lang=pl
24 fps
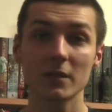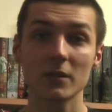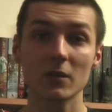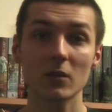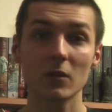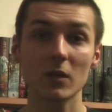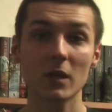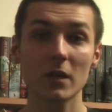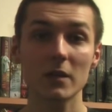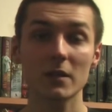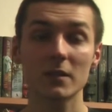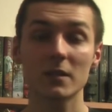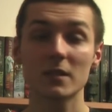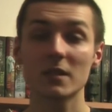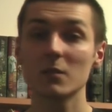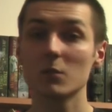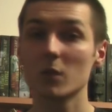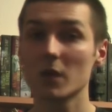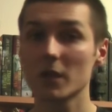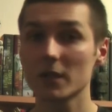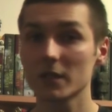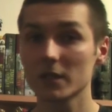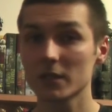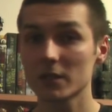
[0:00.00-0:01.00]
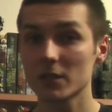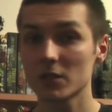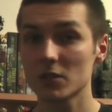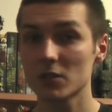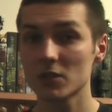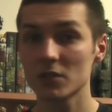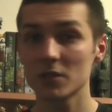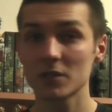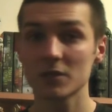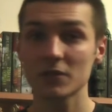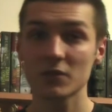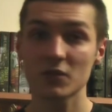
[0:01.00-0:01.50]
oraz
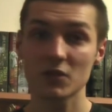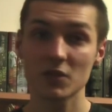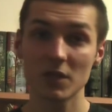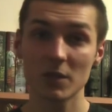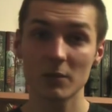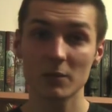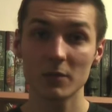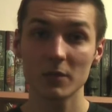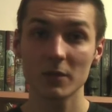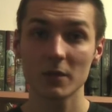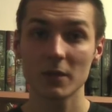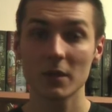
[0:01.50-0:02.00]
cybernetyczny wszczep.